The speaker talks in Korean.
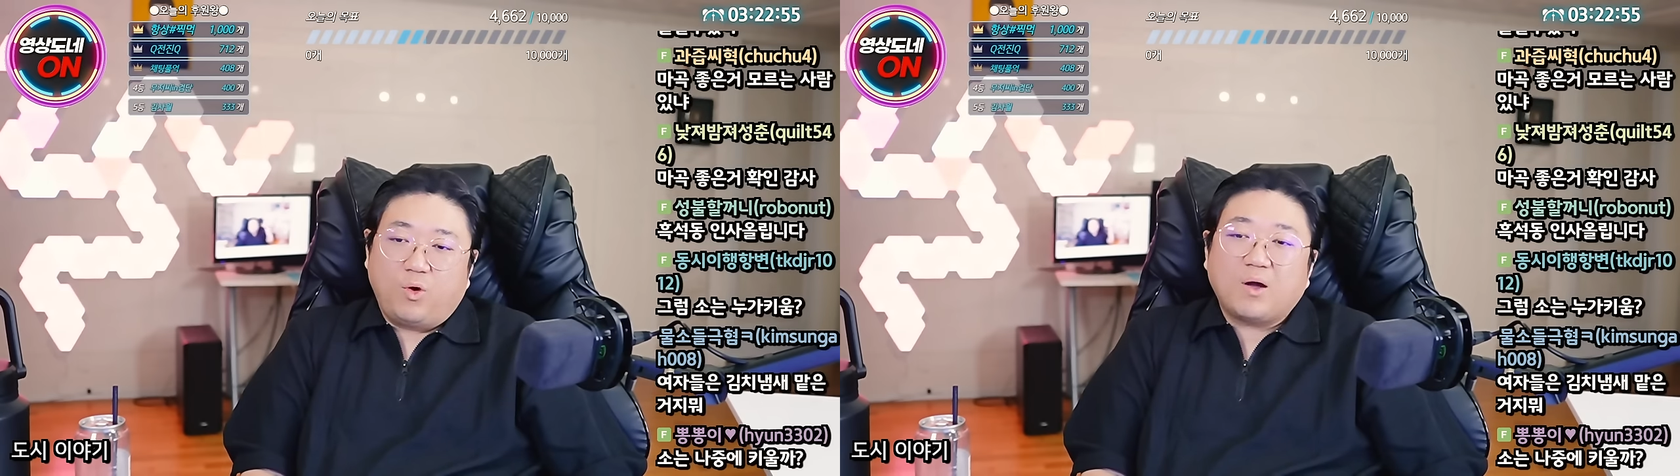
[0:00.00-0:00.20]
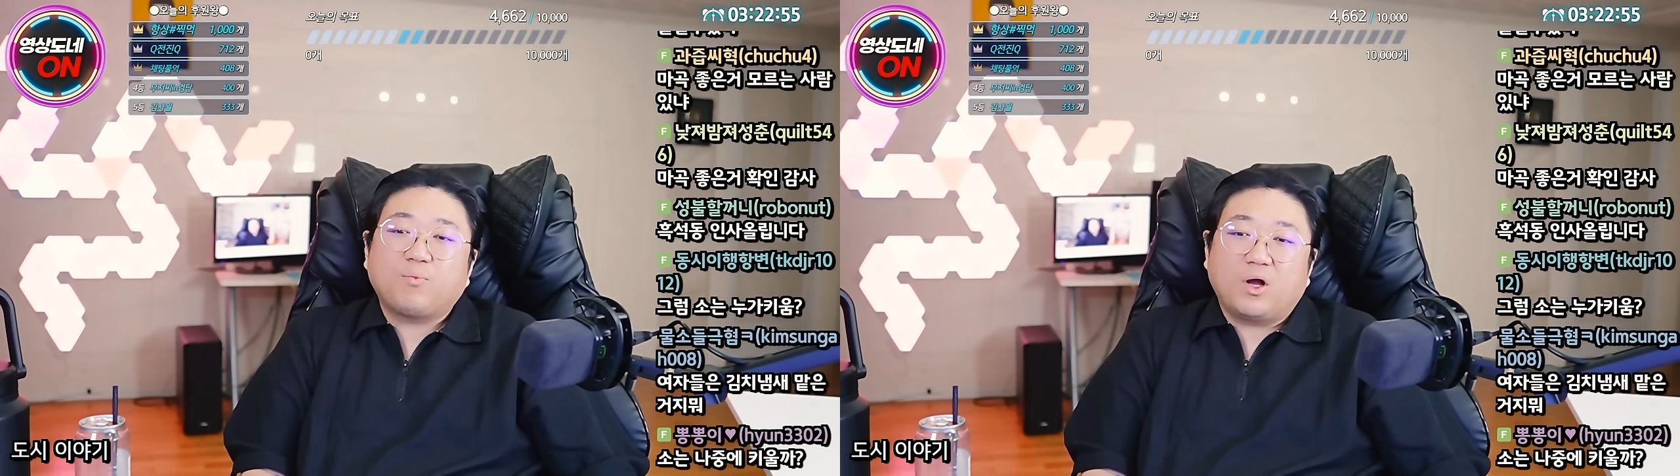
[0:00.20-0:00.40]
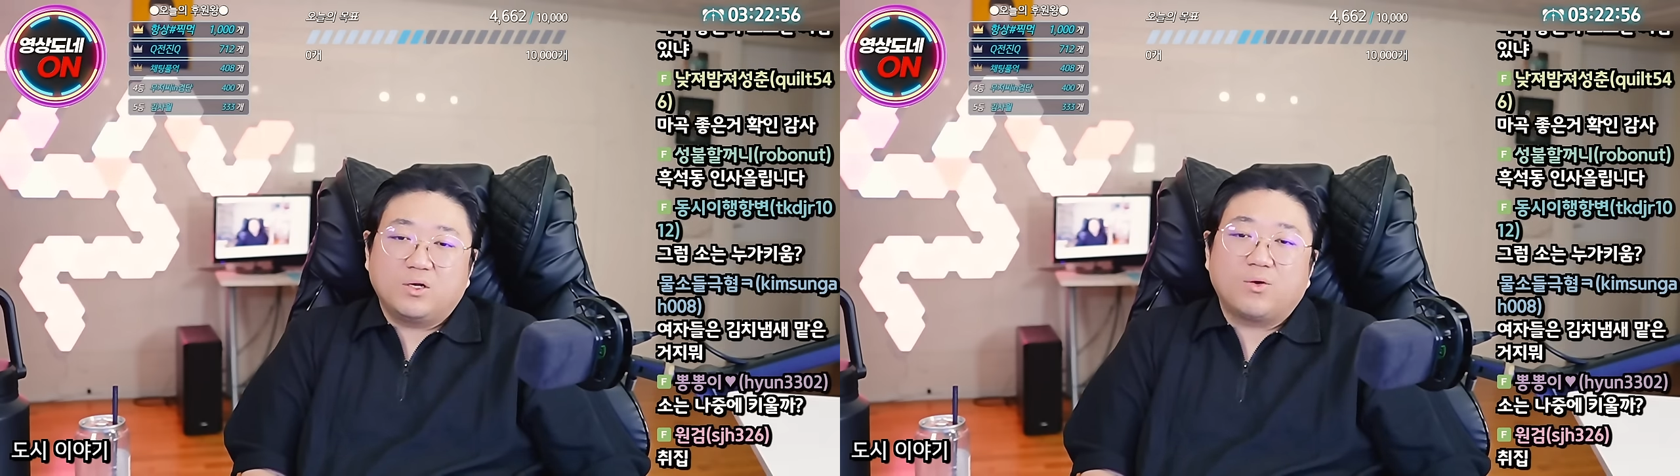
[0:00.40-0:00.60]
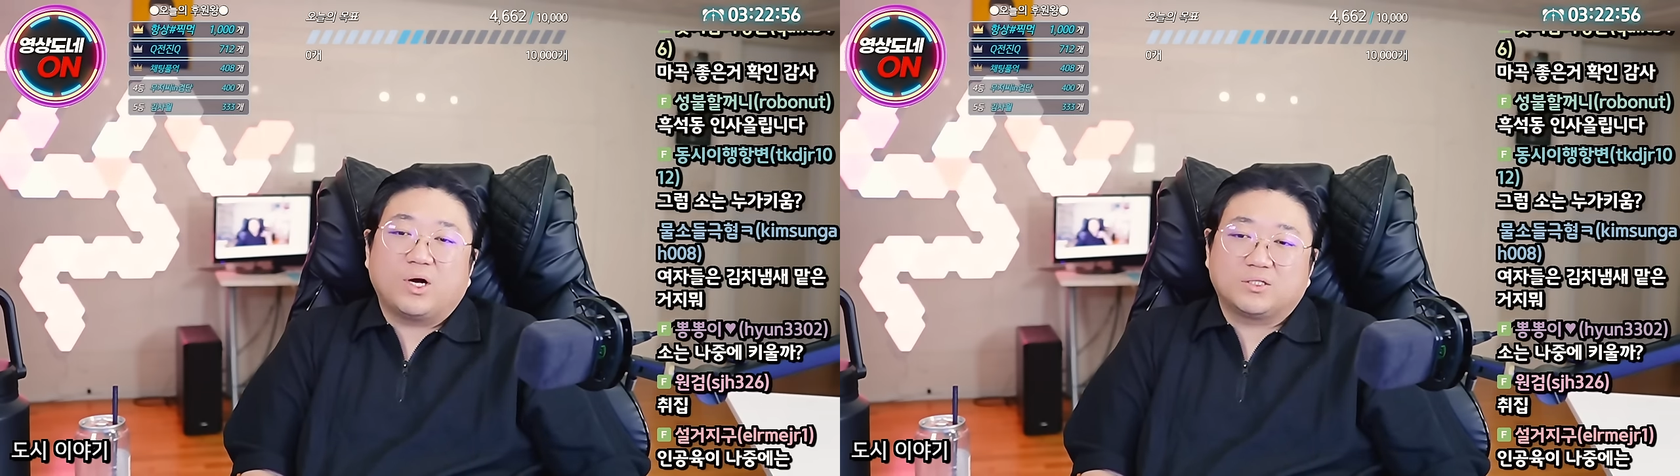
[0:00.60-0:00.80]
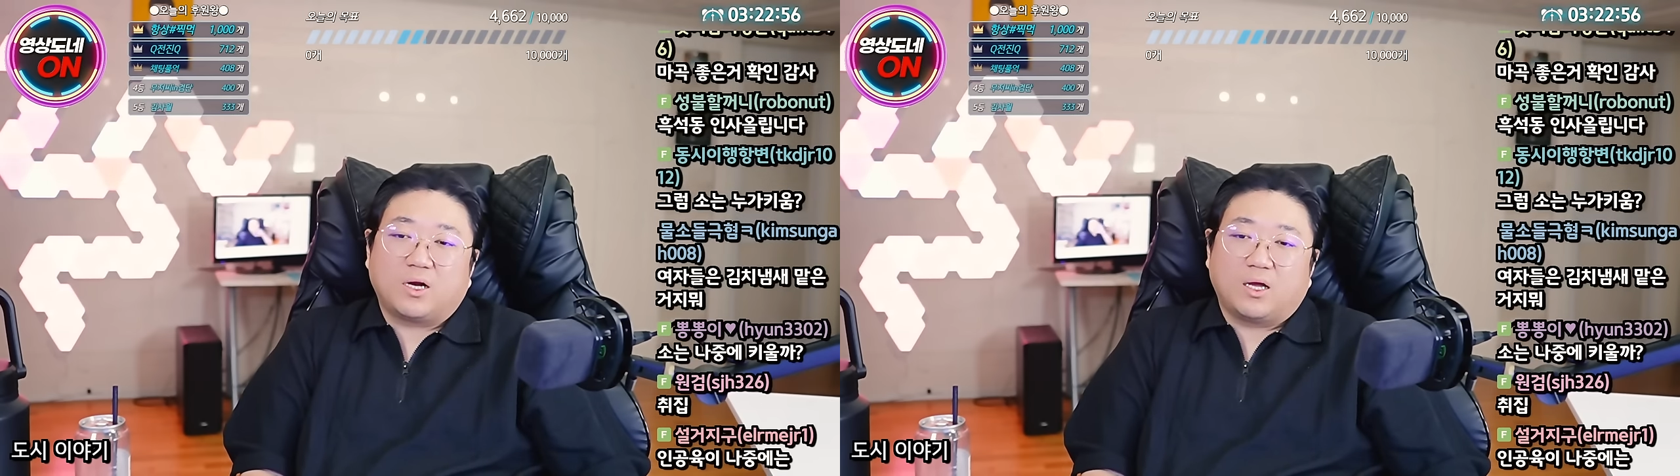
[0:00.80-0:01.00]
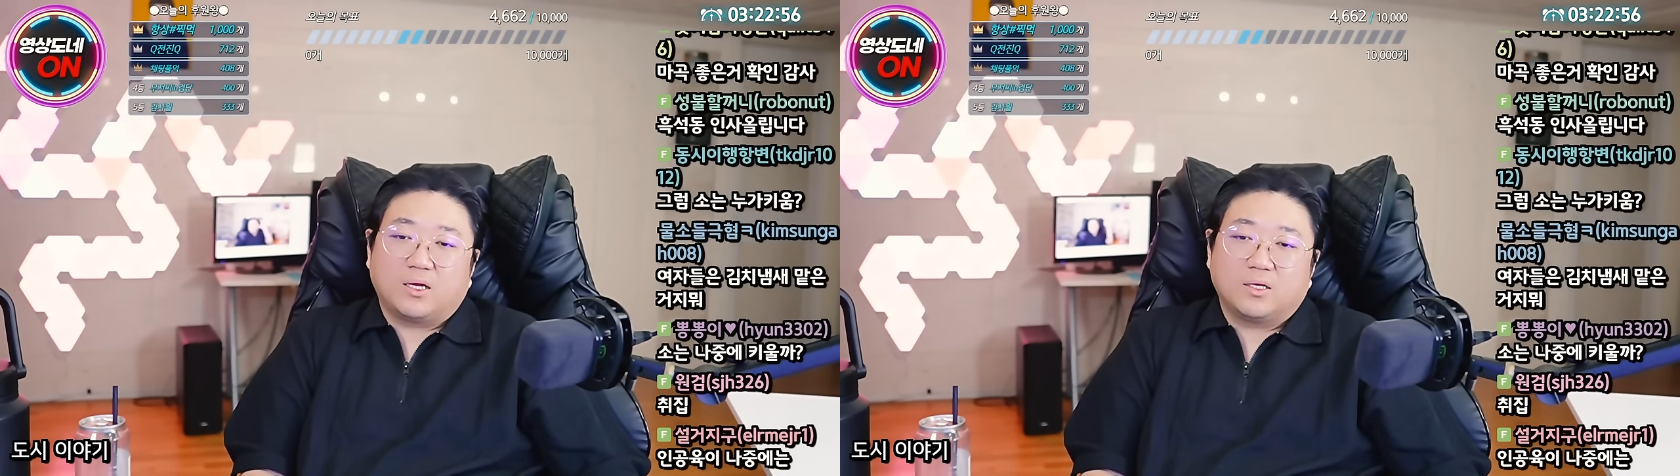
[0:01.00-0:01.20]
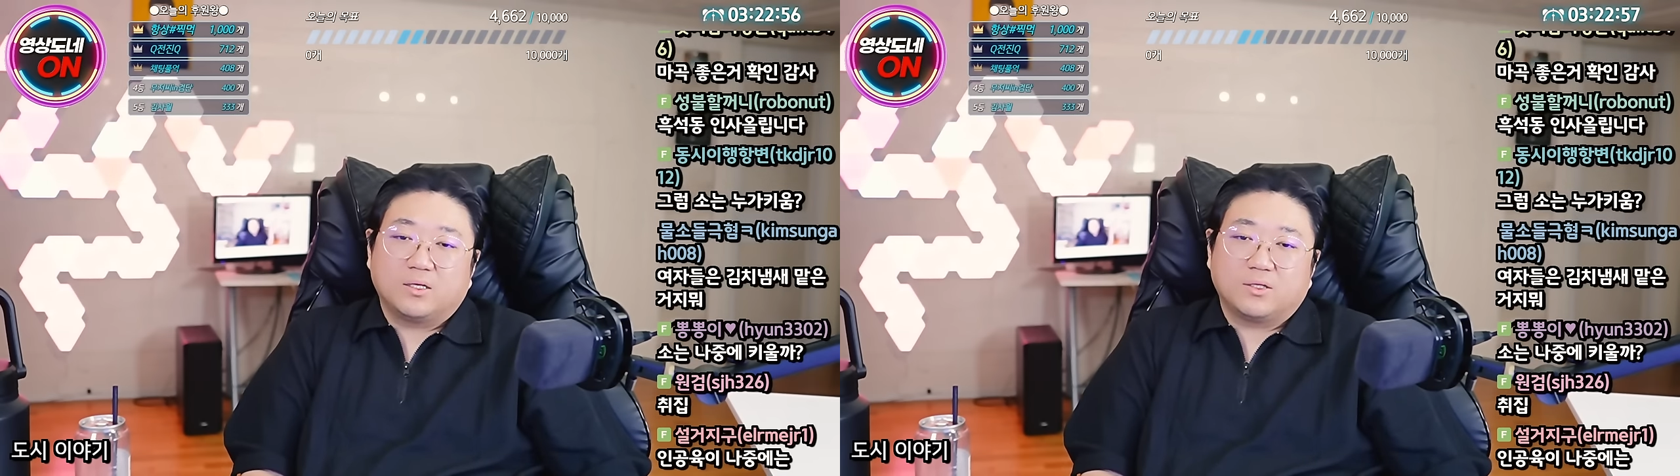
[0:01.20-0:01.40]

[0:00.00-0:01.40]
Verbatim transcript: 확보하려고 하더라